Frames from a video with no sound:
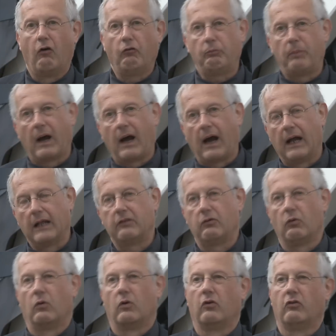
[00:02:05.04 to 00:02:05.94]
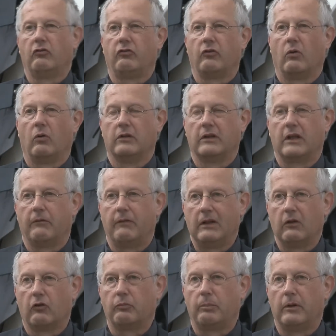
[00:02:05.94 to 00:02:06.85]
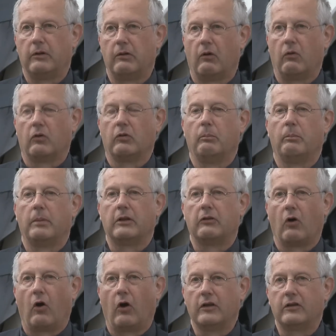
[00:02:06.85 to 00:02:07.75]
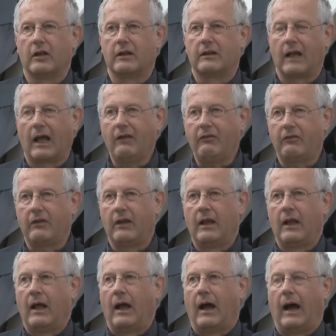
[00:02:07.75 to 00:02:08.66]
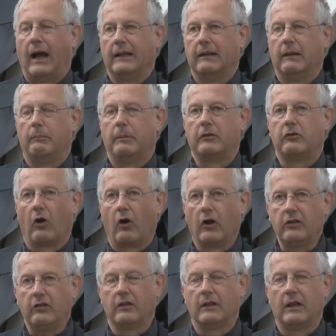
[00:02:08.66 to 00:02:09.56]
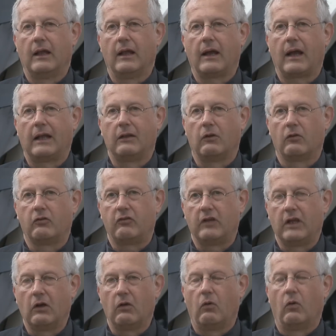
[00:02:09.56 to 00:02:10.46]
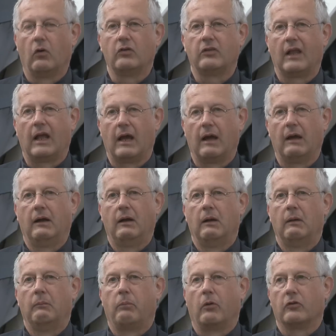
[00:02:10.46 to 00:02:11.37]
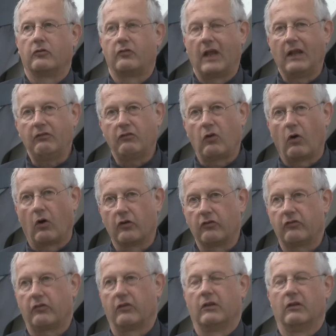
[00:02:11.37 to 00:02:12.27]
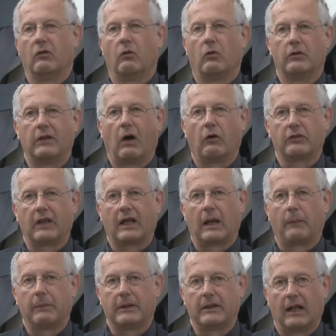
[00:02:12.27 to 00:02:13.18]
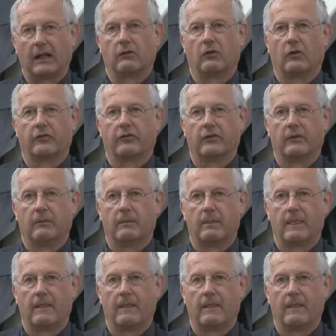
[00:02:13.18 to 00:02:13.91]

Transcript: Aufbereitungs- und Gewinnungsmethoden bedeutet das eine bedeutende Reduzierung der Prozesskosten und auch der Kapitalkosten.